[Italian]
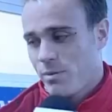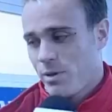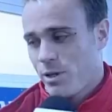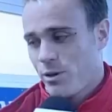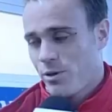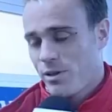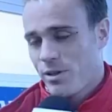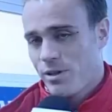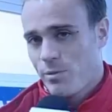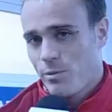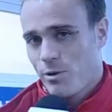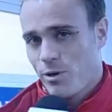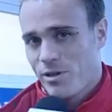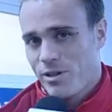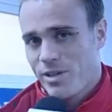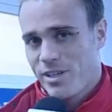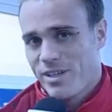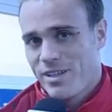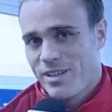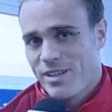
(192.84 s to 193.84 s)
migliore dei
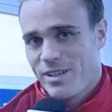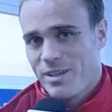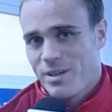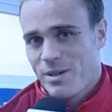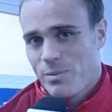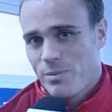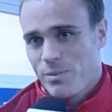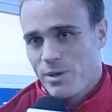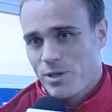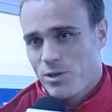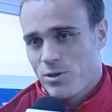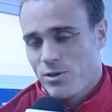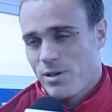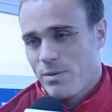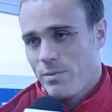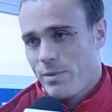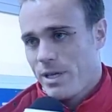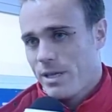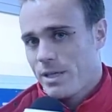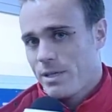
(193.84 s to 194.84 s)
modi
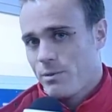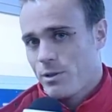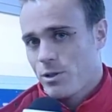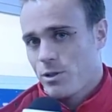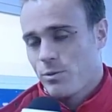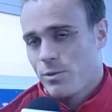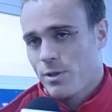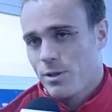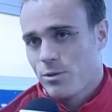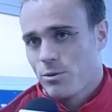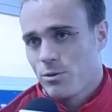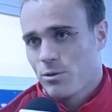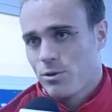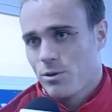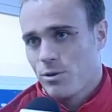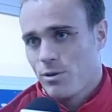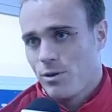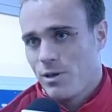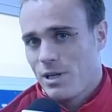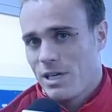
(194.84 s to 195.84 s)
personalmente ma
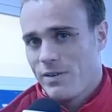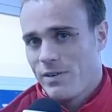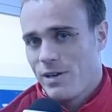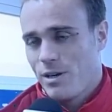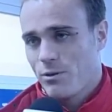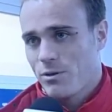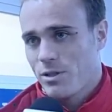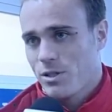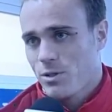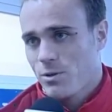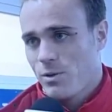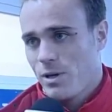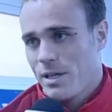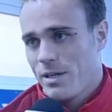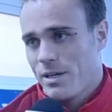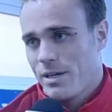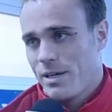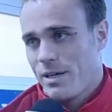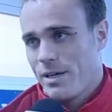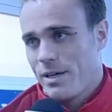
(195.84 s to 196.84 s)
soprattutto a livello di
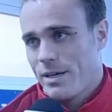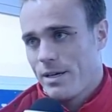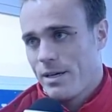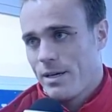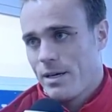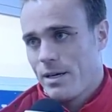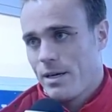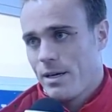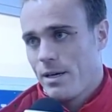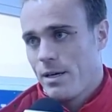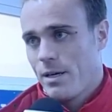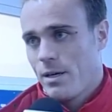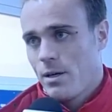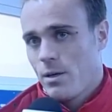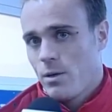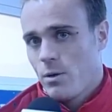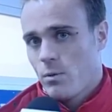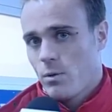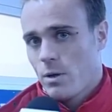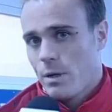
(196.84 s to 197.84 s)
squadra, era
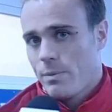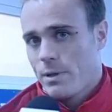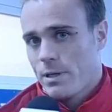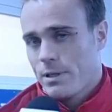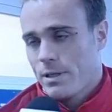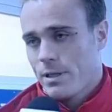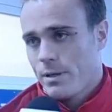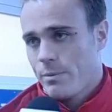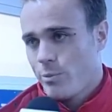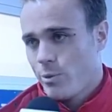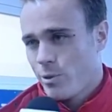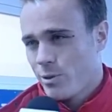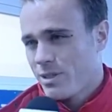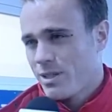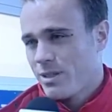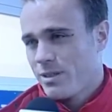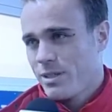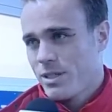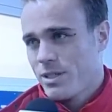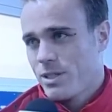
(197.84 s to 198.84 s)
una partita
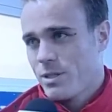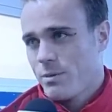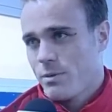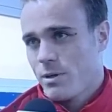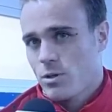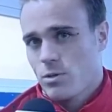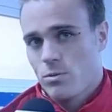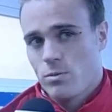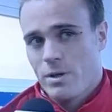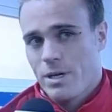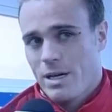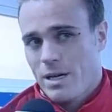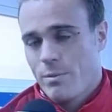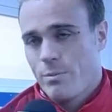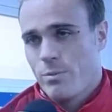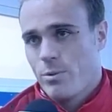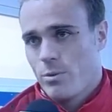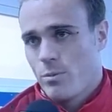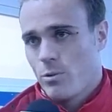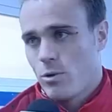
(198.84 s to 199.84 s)
importantissima su un
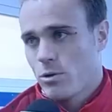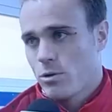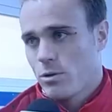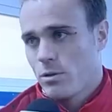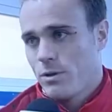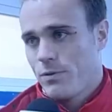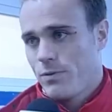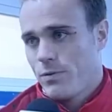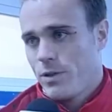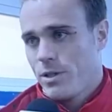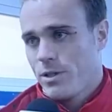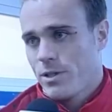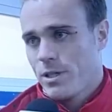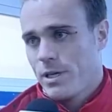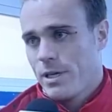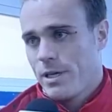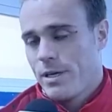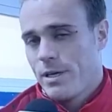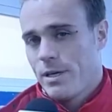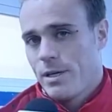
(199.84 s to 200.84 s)
campo molto
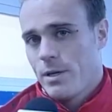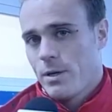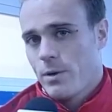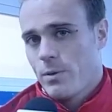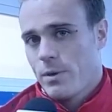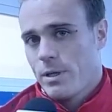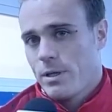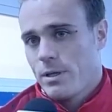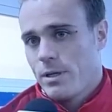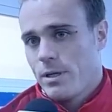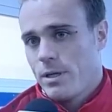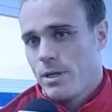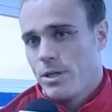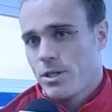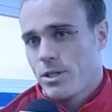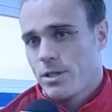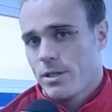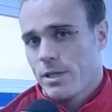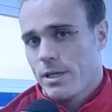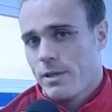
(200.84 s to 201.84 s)
difficile quindi
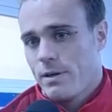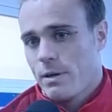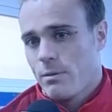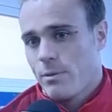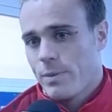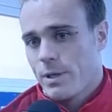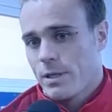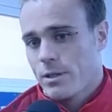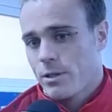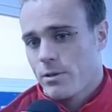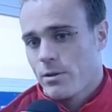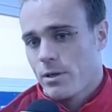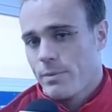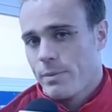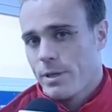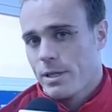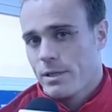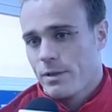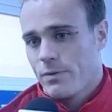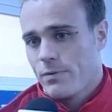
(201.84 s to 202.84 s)
ci tenevamo
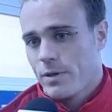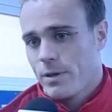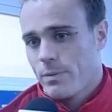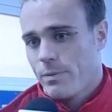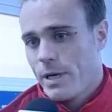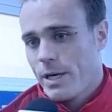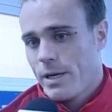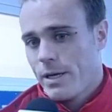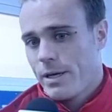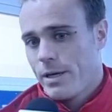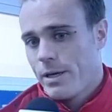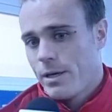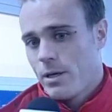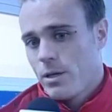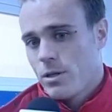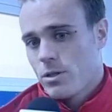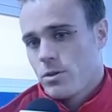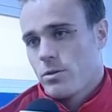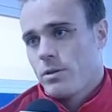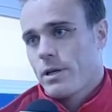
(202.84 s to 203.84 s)
particolarmente a far bene,
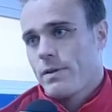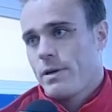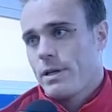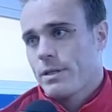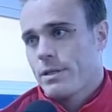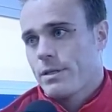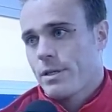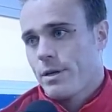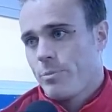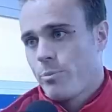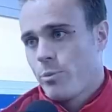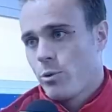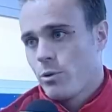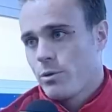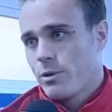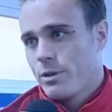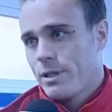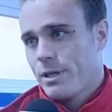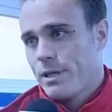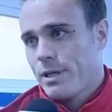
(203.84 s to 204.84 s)
sono arrivati tre
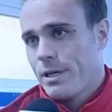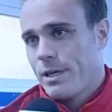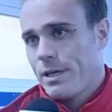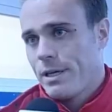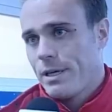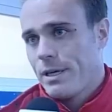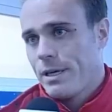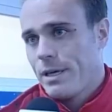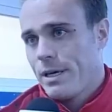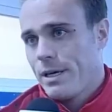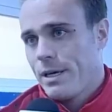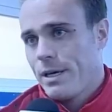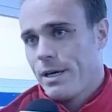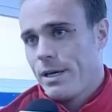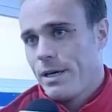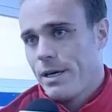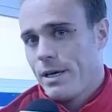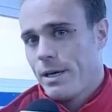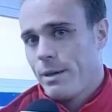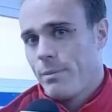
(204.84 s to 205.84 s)
punti
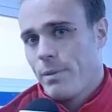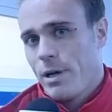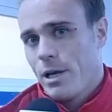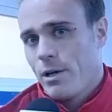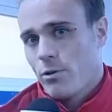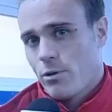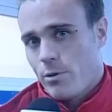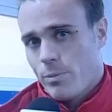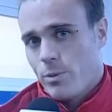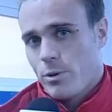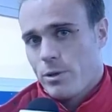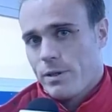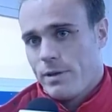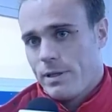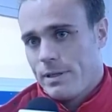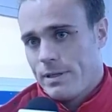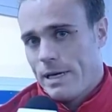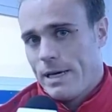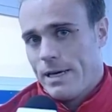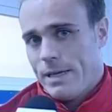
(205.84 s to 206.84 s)
e meglio non poteva
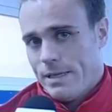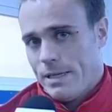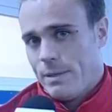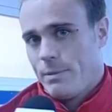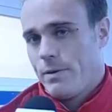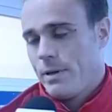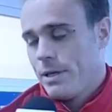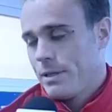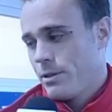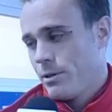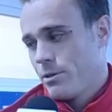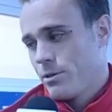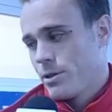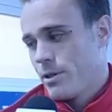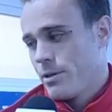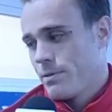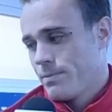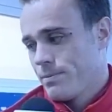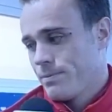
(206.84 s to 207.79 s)
andare, andiamo avanti così.